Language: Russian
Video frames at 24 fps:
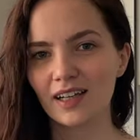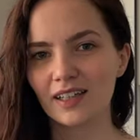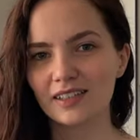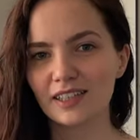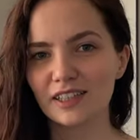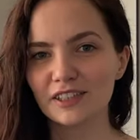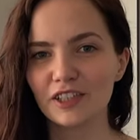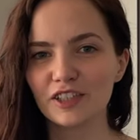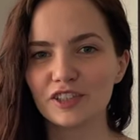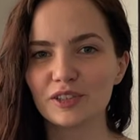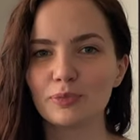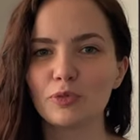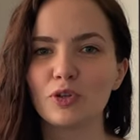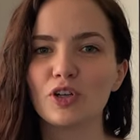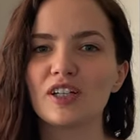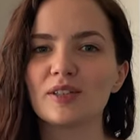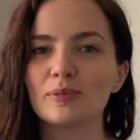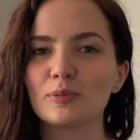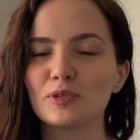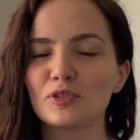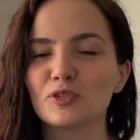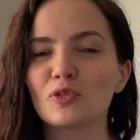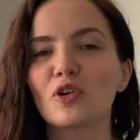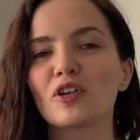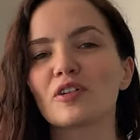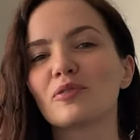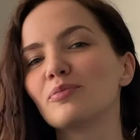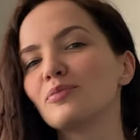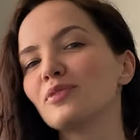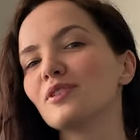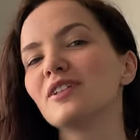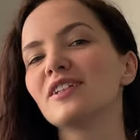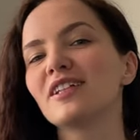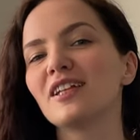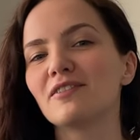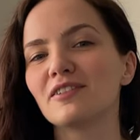Надеюсь, мой обзор
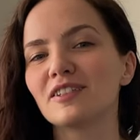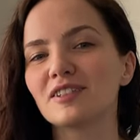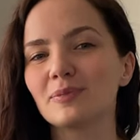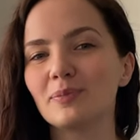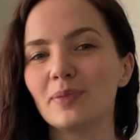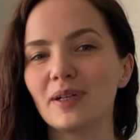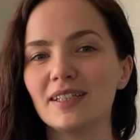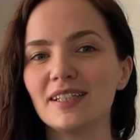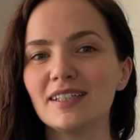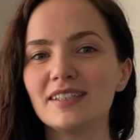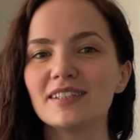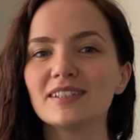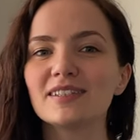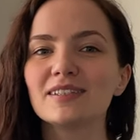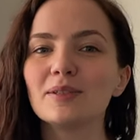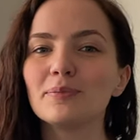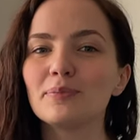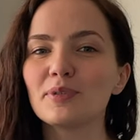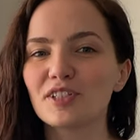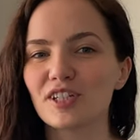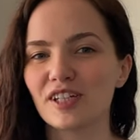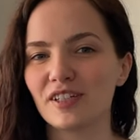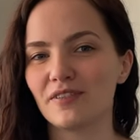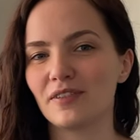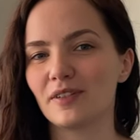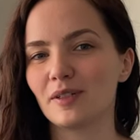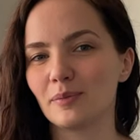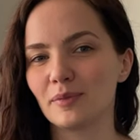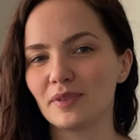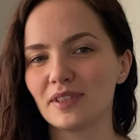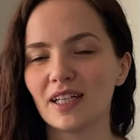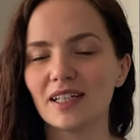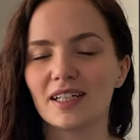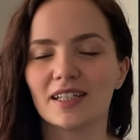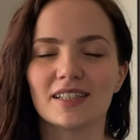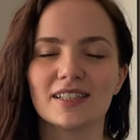был для вас полезен. Напишите в
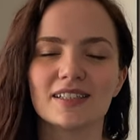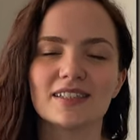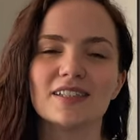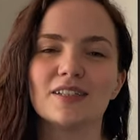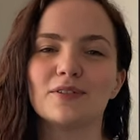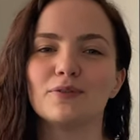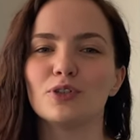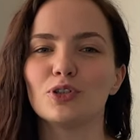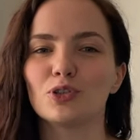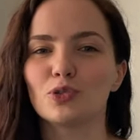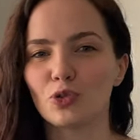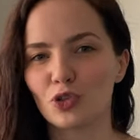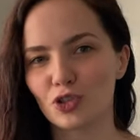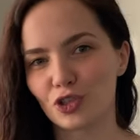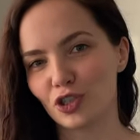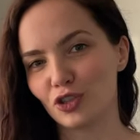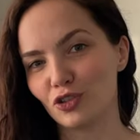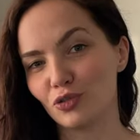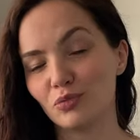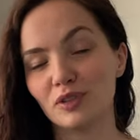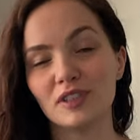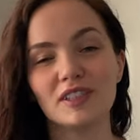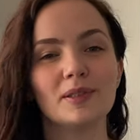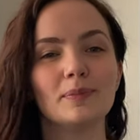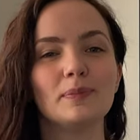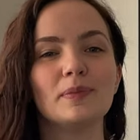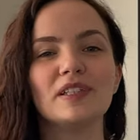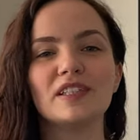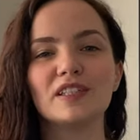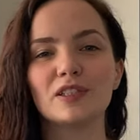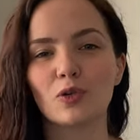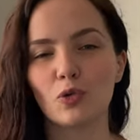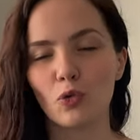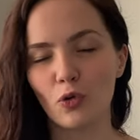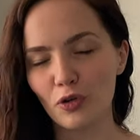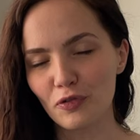комментариях, если вы тоже любите
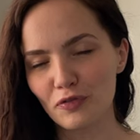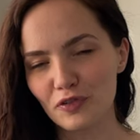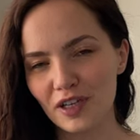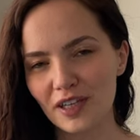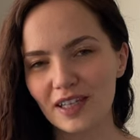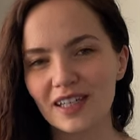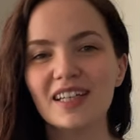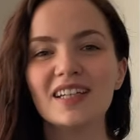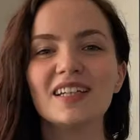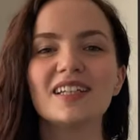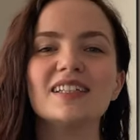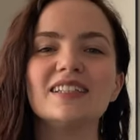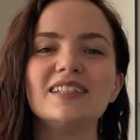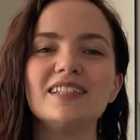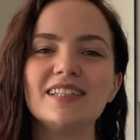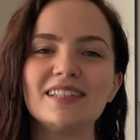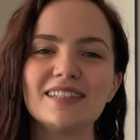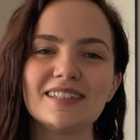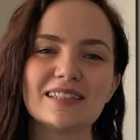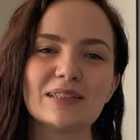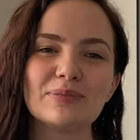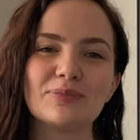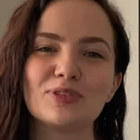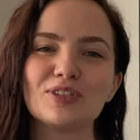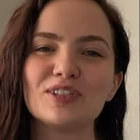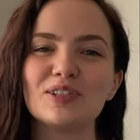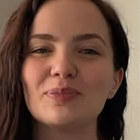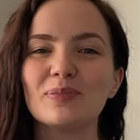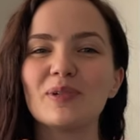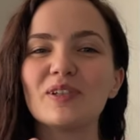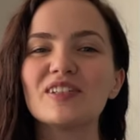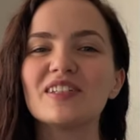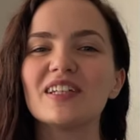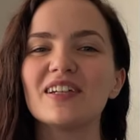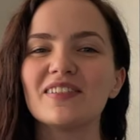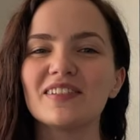пить кофе. И не забудьте
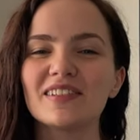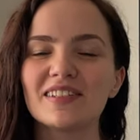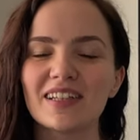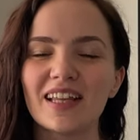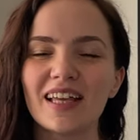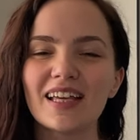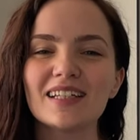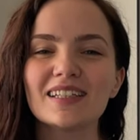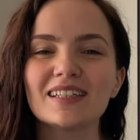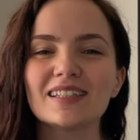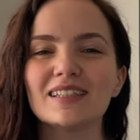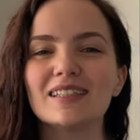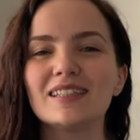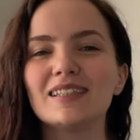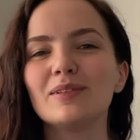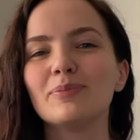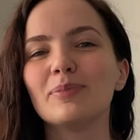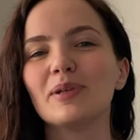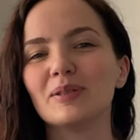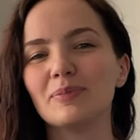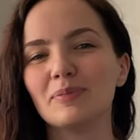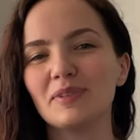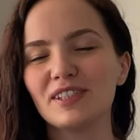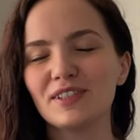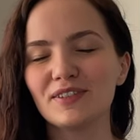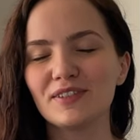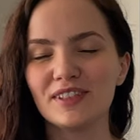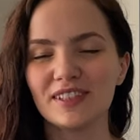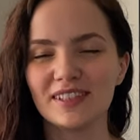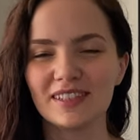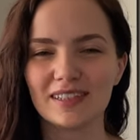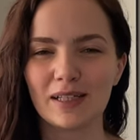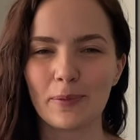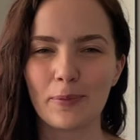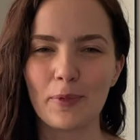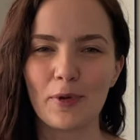поставить лайк и
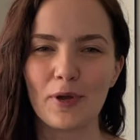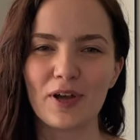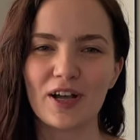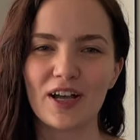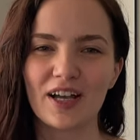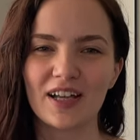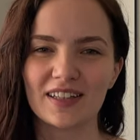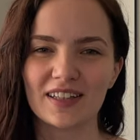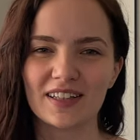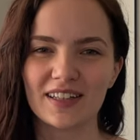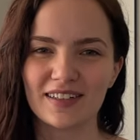подписывайтесь на мой канал.